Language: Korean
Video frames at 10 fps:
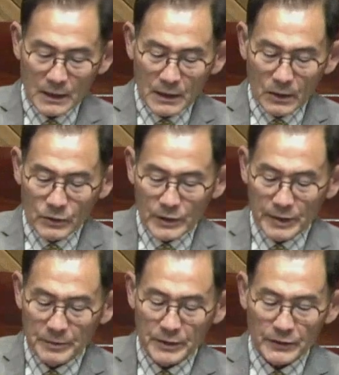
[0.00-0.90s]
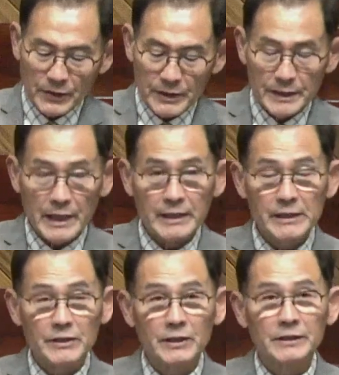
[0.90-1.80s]
오늘 히브리서 2장
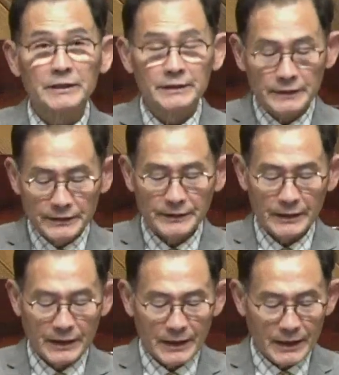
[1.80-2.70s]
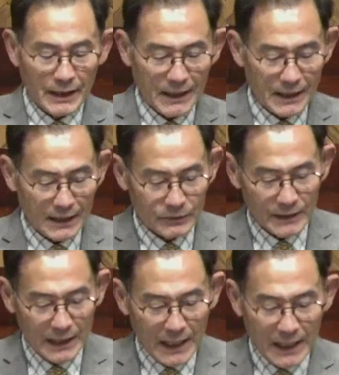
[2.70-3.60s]
1절은 아,
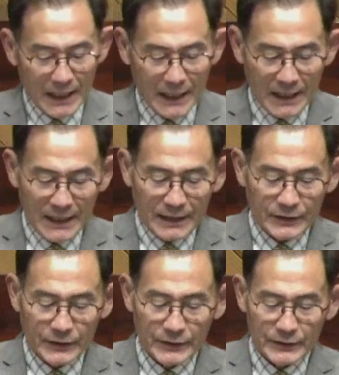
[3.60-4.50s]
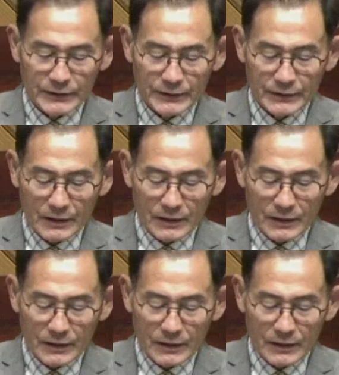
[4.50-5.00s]
우리가 들은